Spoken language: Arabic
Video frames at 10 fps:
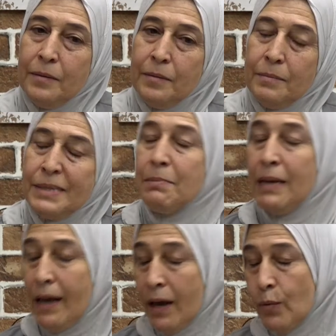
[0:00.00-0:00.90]
بسم
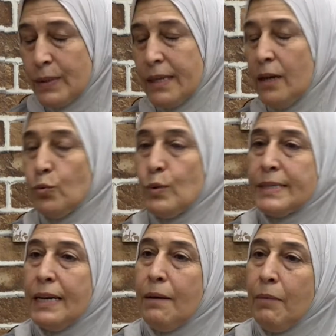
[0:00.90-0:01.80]
الله والصلاة
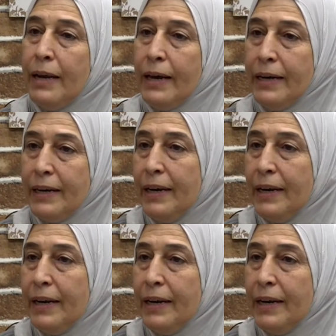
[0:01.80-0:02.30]
والسلام على خير